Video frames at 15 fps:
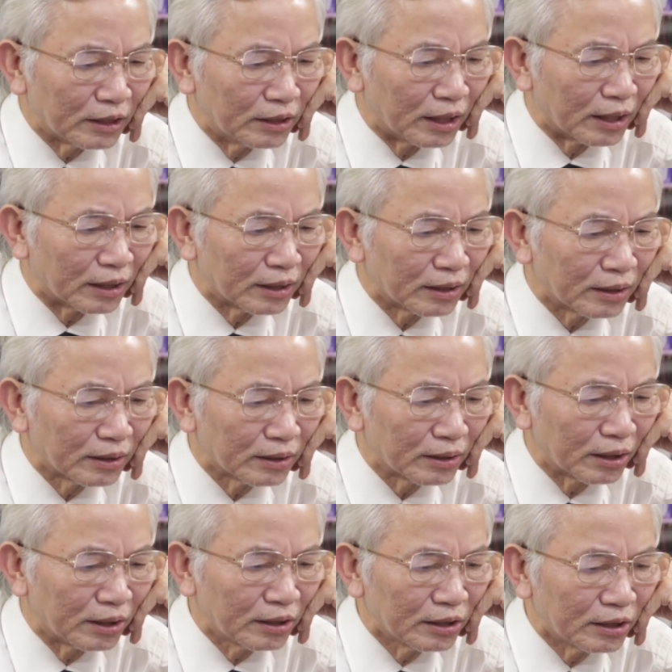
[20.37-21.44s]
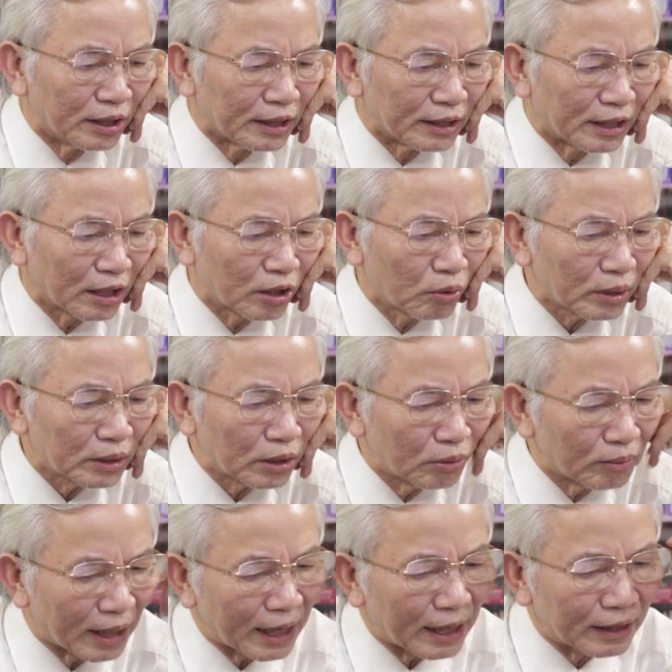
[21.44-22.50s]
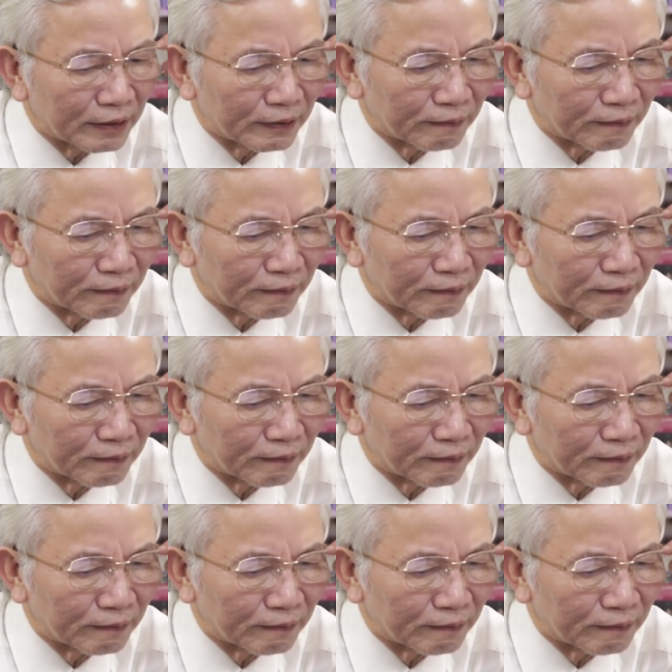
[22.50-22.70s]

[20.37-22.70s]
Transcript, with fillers: hưởng tới người đã khuất không ạ